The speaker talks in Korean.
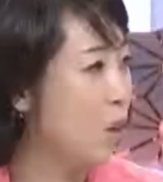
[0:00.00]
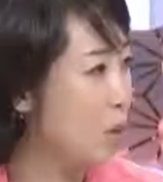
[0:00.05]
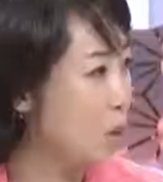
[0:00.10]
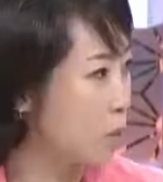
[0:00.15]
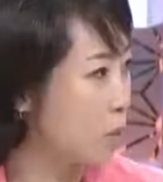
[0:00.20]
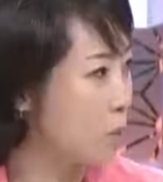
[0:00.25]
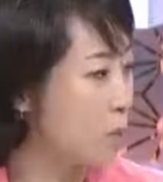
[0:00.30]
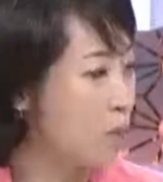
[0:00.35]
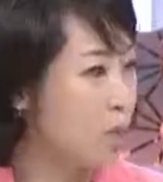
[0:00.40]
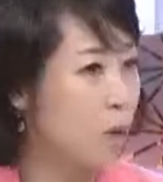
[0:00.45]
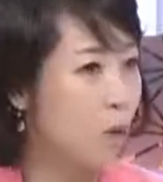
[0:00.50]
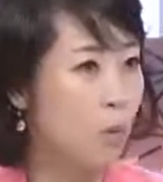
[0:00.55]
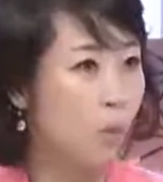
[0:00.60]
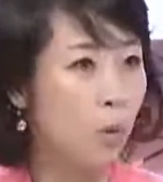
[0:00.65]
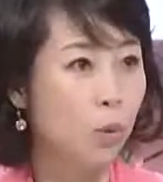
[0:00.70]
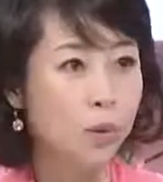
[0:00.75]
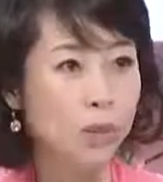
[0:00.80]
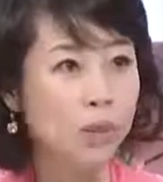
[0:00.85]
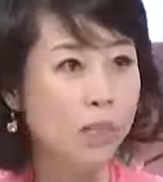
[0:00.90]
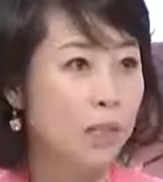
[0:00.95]
어렵죠.
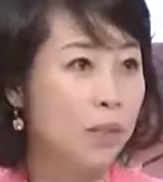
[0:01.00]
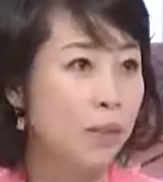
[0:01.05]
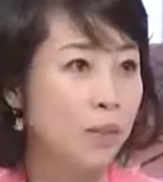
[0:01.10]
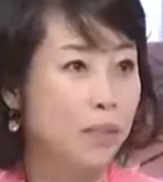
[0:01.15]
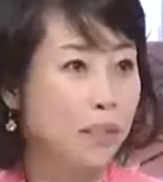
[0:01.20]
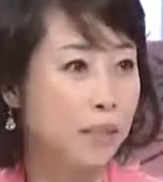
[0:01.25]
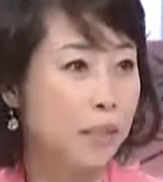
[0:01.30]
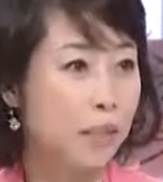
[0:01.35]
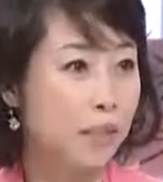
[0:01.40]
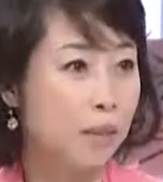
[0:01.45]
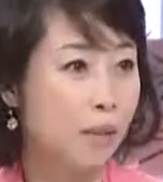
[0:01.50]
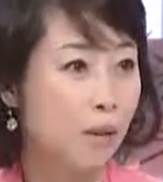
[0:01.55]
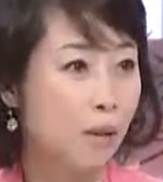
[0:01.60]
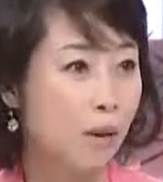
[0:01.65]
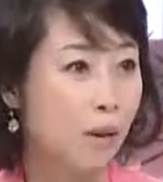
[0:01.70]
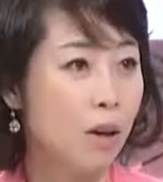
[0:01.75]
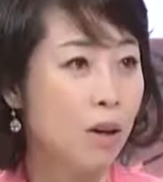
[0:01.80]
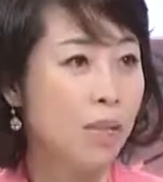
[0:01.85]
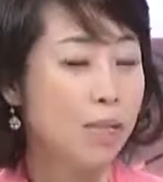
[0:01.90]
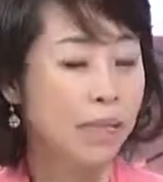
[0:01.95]
모든 인터넷에서
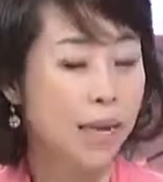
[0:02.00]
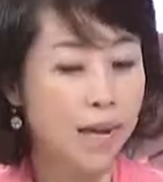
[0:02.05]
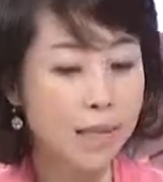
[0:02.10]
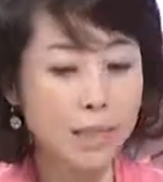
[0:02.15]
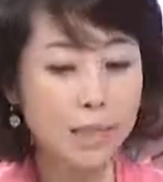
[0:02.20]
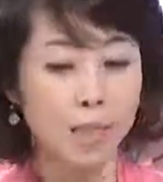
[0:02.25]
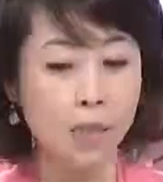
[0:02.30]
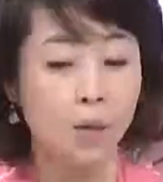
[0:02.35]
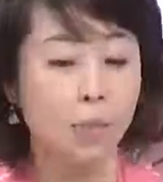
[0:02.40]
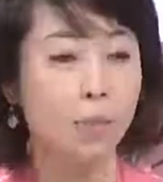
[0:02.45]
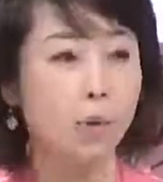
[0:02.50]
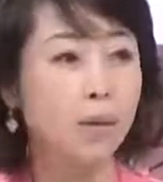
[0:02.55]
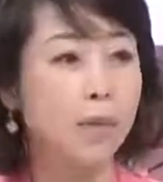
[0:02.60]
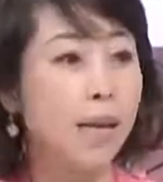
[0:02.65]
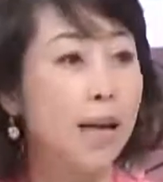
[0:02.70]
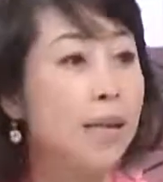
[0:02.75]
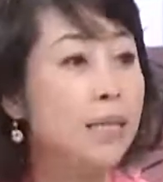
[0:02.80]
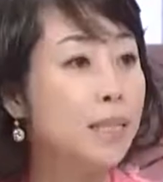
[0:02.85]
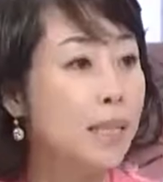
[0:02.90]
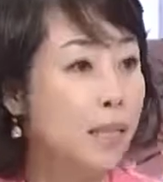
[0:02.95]
사실 정보를
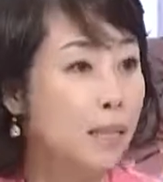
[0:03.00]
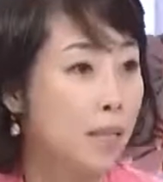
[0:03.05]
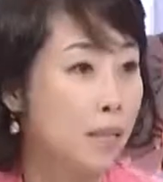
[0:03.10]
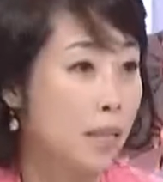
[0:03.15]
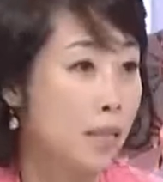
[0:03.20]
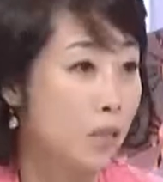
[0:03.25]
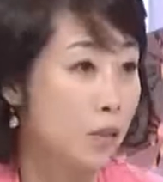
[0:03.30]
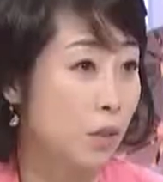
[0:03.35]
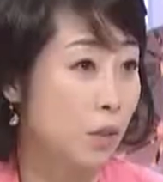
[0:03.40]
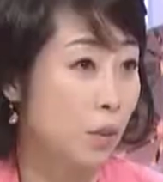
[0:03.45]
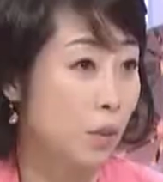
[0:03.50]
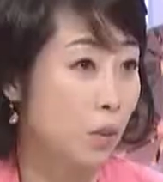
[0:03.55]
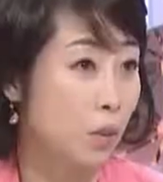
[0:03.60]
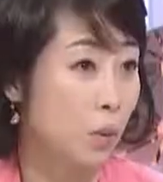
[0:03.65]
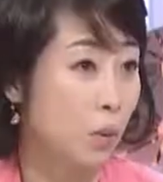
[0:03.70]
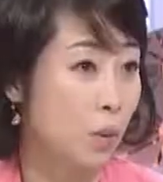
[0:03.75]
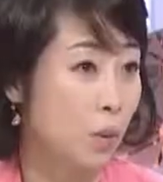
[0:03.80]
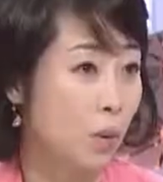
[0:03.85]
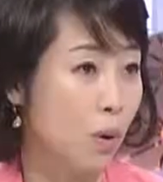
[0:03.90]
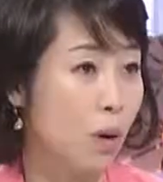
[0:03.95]
다 찾아낼 수
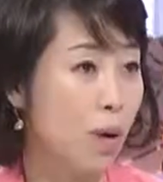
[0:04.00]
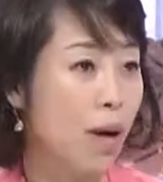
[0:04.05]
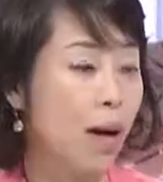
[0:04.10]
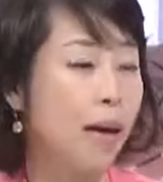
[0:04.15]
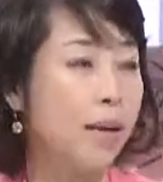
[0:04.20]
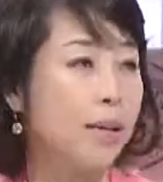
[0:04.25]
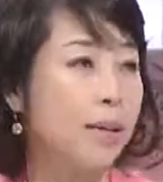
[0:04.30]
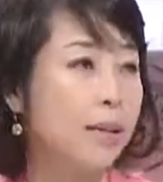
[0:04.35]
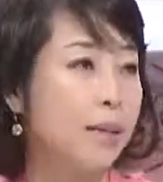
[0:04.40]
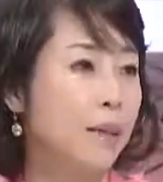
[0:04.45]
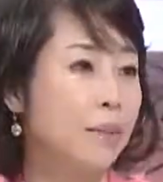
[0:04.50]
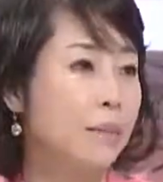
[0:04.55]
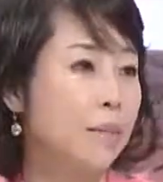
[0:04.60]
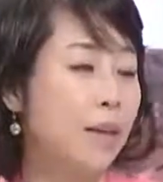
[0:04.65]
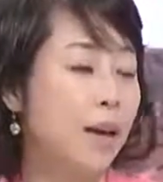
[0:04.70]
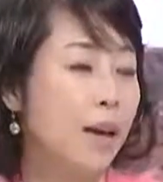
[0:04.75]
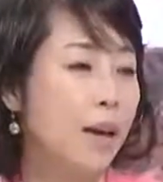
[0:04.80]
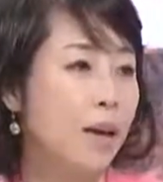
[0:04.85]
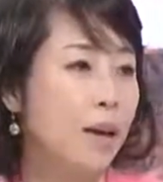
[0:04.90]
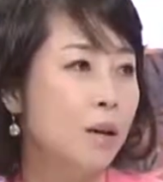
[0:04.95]
있고 어. 하기
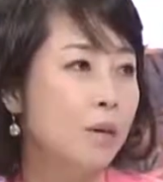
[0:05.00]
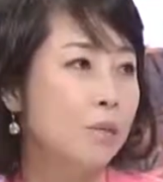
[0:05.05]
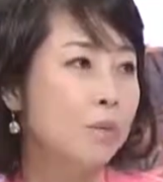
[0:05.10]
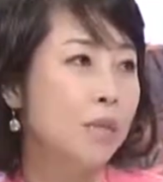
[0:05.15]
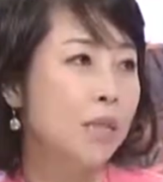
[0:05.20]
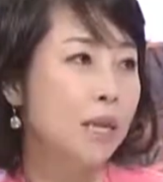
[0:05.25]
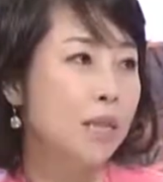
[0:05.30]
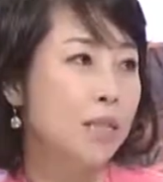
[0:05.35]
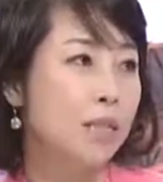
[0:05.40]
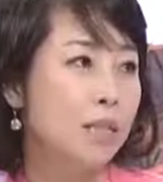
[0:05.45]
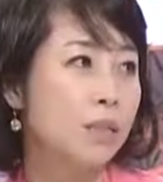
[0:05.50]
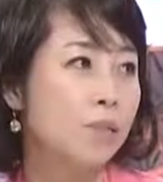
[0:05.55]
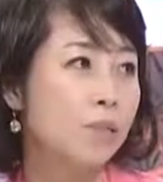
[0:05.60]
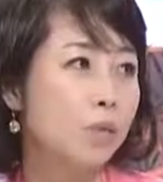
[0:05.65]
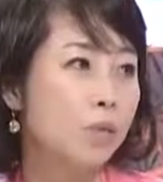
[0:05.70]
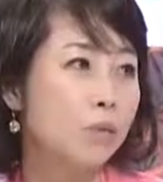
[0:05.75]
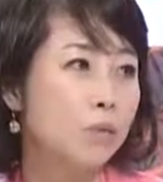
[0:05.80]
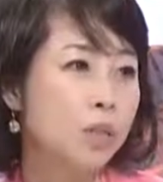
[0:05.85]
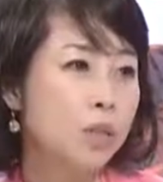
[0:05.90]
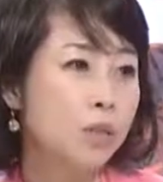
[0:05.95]
때문에 우리가 지금
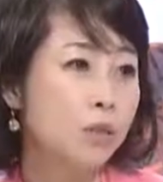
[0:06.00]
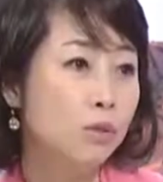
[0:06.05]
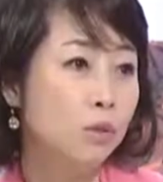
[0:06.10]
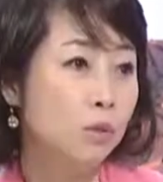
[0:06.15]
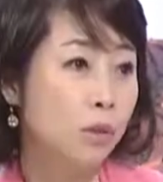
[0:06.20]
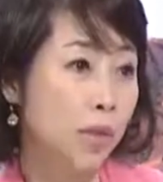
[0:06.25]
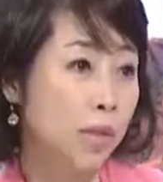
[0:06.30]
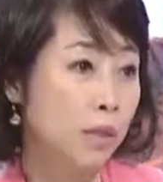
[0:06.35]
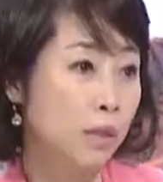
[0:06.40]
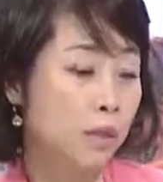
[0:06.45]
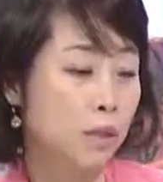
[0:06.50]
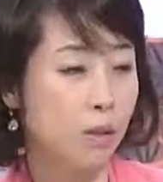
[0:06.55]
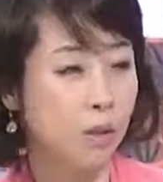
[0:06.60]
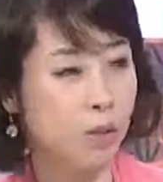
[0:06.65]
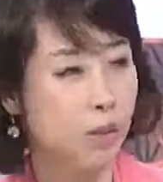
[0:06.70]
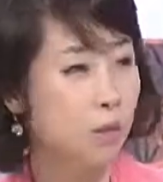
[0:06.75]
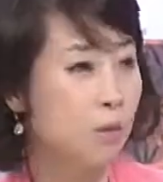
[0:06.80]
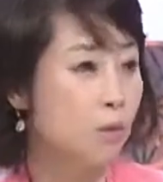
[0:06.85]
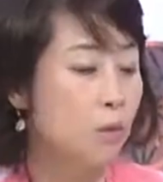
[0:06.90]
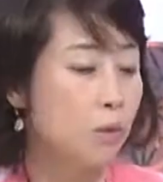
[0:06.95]
후진국에서
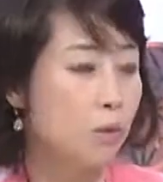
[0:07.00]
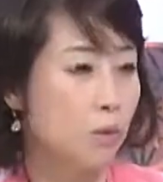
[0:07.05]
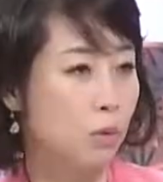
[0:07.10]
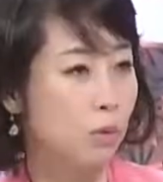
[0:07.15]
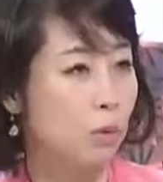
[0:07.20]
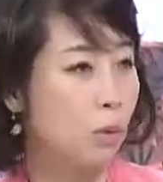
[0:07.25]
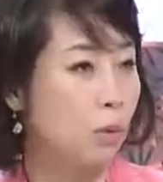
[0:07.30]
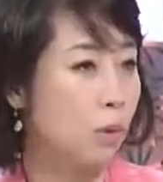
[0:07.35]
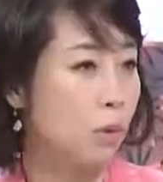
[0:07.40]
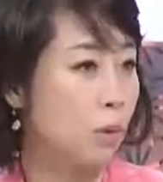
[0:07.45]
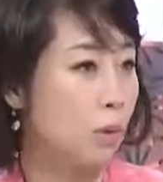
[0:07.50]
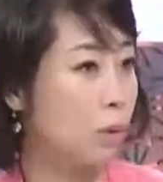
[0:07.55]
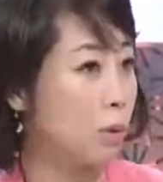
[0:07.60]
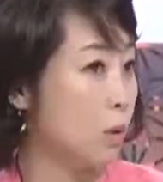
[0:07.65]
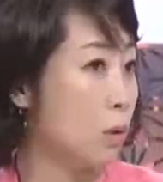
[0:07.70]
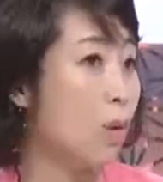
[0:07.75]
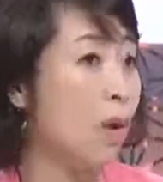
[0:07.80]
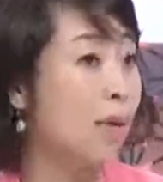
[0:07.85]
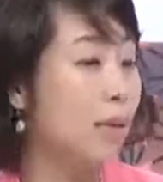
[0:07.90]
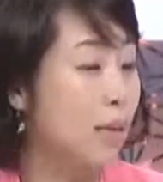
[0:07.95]
선진국으로
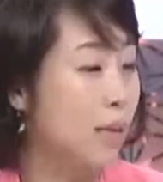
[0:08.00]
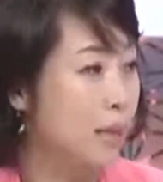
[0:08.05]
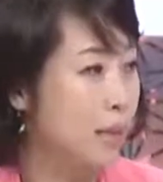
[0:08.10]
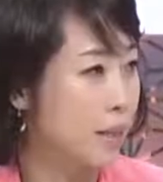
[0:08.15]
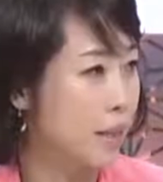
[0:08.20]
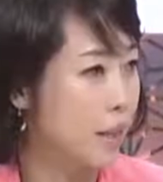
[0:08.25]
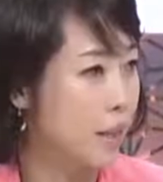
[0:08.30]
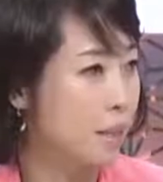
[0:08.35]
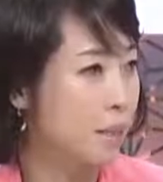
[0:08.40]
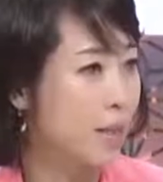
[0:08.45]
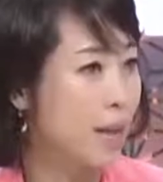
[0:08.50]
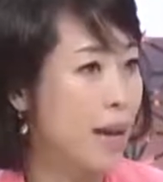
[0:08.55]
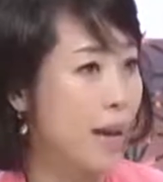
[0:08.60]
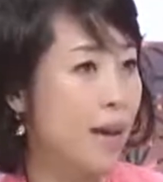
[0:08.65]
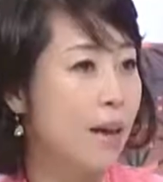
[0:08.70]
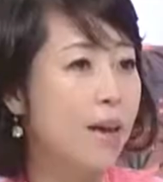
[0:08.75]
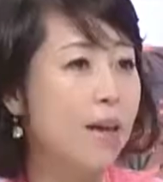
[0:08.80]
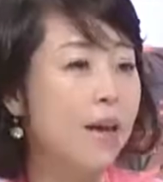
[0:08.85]
도약했기 때문에